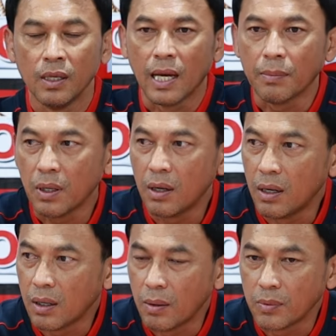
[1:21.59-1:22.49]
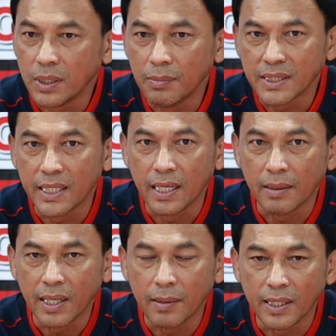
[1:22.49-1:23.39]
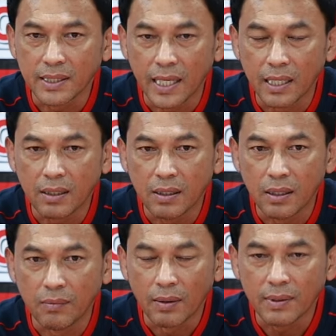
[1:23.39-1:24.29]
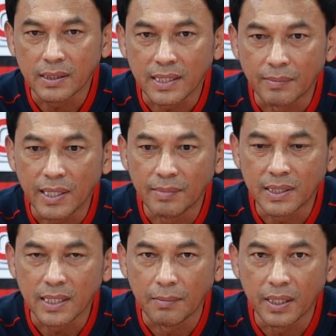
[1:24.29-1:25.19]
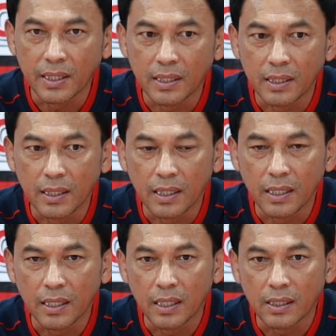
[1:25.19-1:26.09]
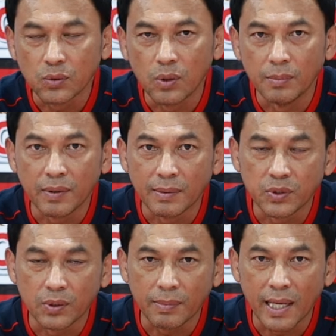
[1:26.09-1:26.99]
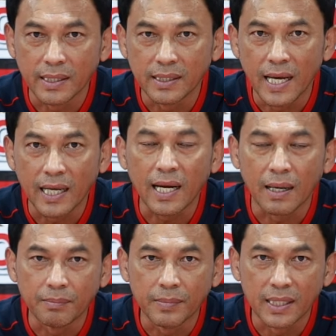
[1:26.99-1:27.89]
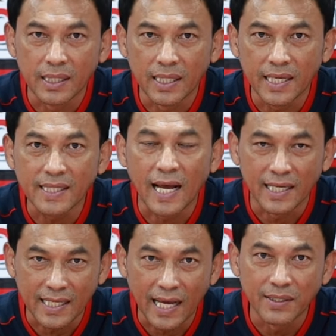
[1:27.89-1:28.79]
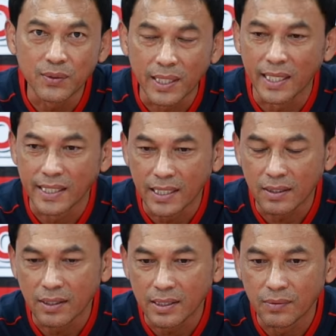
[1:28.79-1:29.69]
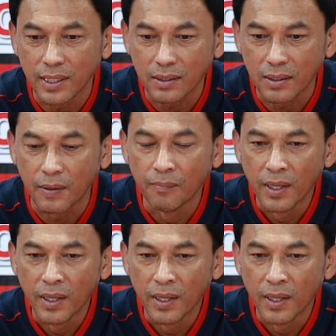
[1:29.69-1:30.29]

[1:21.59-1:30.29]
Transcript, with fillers: ครับก็ขอบคุณที่มาเชียร์มาให้กำลังใจแล้วก็หวังว่าสามแต้มนี้จะทำให้ทุกคนมีความสุขกับการเดินทางกลับระยะทางไกลๆด้วยอะไรเงี้ยก็คิดว่าก็